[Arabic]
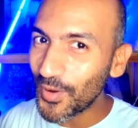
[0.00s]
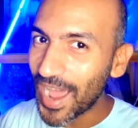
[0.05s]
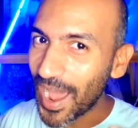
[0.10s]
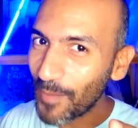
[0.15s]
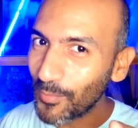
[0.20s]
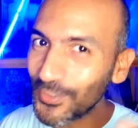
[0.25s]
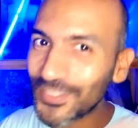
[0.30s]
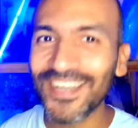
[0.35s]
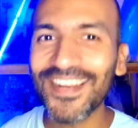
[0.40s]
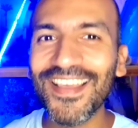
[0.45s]

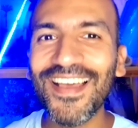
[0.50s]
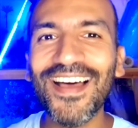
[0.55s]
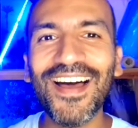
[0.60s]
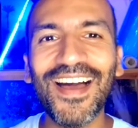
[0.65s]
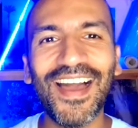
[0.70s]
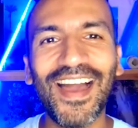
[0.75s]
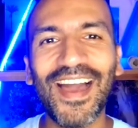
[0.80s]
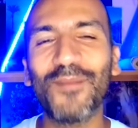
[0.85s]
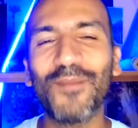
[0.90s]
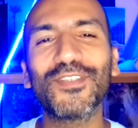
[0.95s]
ابو
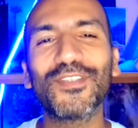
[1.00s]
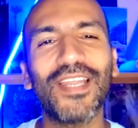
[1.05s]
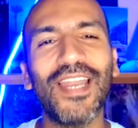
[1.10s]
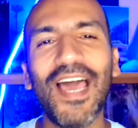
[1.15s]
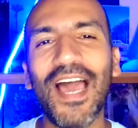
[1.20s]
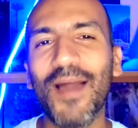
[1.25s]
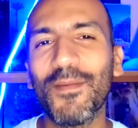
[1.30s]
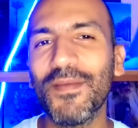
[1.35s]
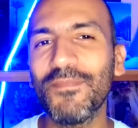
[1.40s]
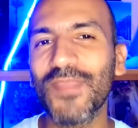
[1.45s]
صلاح ابو
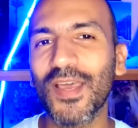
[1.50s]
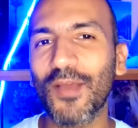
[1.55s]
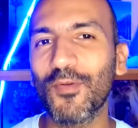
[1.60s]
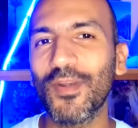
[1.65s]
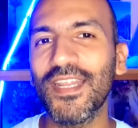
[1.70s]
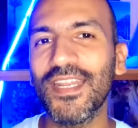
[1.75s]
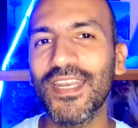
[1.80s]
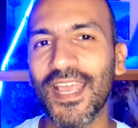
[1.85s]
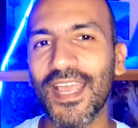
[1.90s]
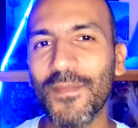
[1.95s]
صلاح حبيبنا
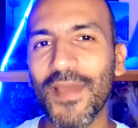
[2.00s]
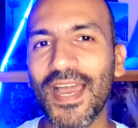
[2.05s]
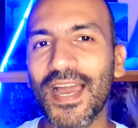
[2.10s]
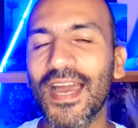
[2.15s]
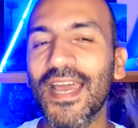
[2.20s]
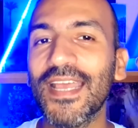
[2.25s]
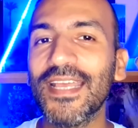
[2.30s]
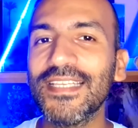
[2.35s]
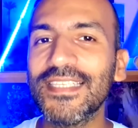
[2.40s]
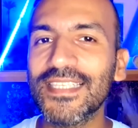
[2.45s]
كلنا يا
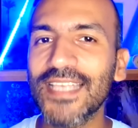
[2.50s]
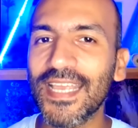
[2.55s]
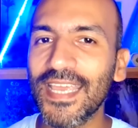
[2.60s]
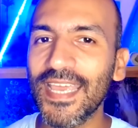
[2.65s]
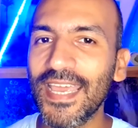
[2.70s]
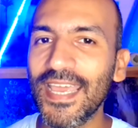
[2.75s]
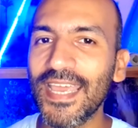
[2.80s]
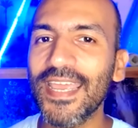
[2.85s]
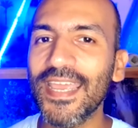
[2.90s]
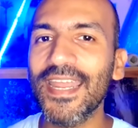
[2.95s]
جماعه
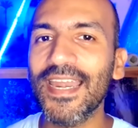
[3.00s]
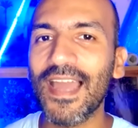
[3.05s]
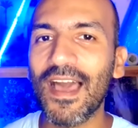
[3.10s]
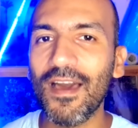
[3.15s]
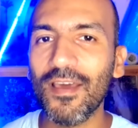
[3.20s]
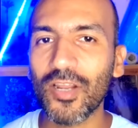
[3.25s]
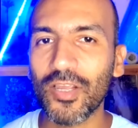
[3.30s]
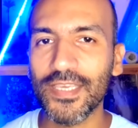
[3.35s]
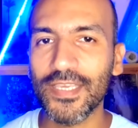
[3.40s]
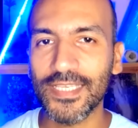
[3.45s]
الذكاء
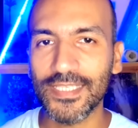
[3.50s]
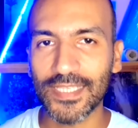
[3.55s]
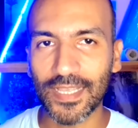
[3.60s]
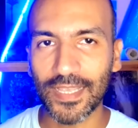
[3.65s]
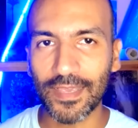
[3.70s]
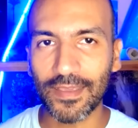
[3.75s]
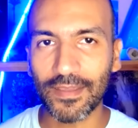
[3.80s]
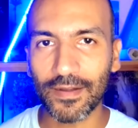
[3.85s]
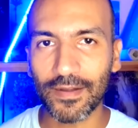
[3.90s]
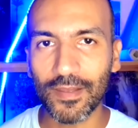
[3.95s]
الحركي
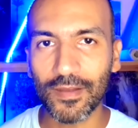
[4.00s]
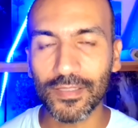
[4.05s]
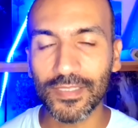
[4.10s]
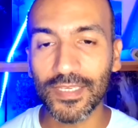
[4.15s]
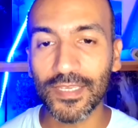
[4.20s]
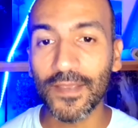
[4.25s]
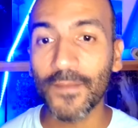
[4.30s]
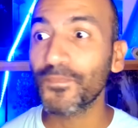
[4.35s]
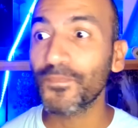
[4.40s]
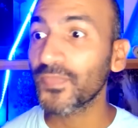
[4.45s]
الذكاء الرياضي